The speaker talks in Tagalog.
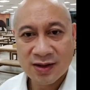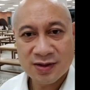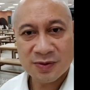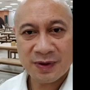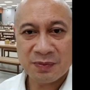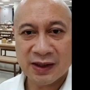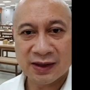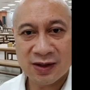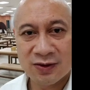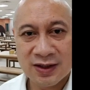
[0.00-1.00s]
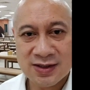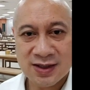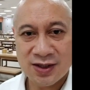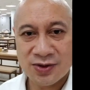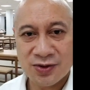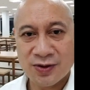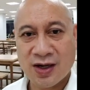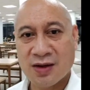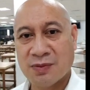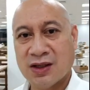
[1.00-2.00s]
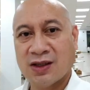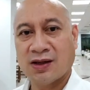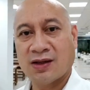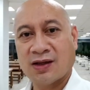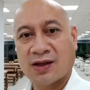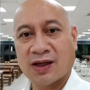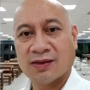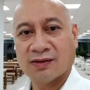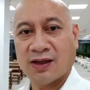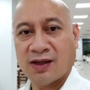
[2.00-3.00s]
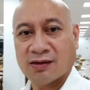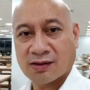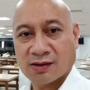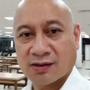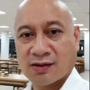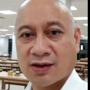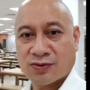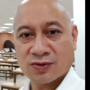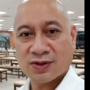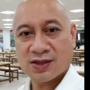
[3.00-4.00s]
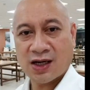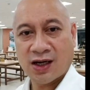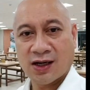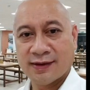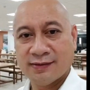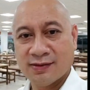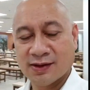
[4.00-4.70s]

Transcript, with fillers: So papakita ko lang sa inyo yung aming canteen na kung saan